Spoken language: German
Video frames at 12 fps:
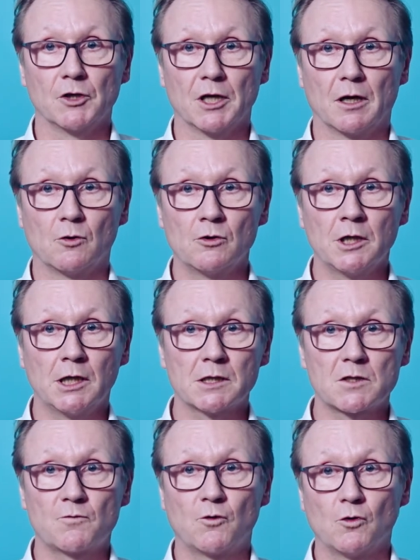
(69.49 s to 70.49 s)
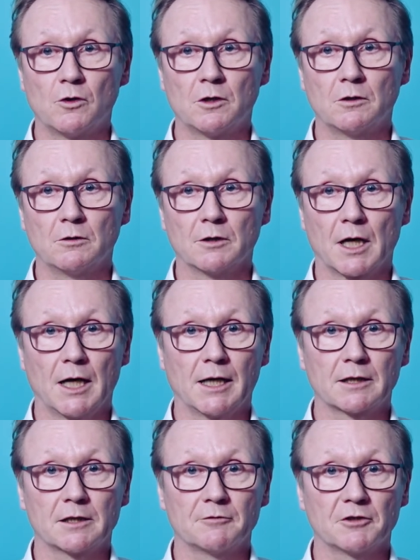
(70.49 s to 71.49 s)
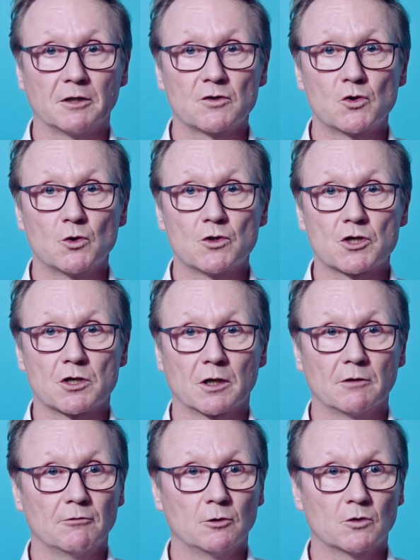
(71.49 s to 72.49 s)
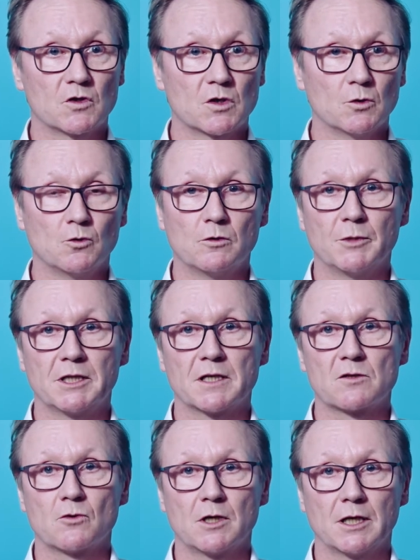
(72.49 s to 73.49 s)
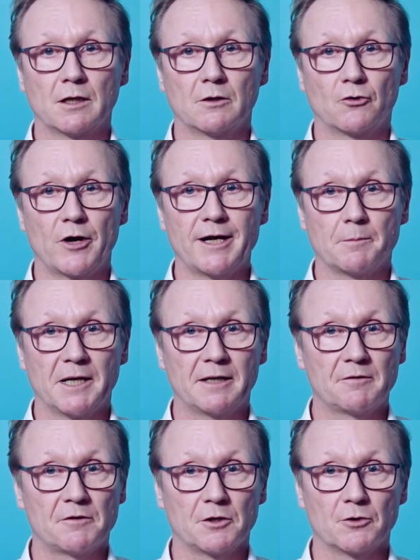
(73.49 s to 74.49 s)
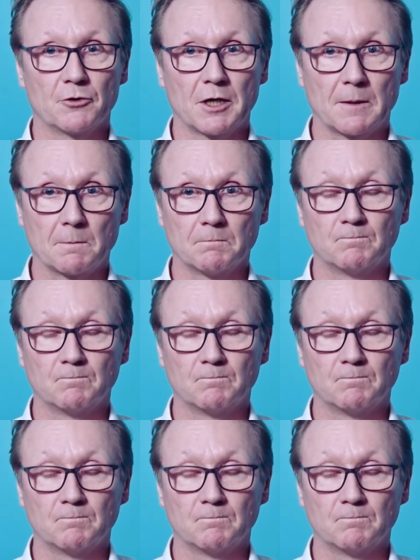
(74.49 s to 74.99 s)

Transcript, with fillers: Jahrhunderts vor und nach der Französischen Revolution mit der sogenannten Great Man Theory.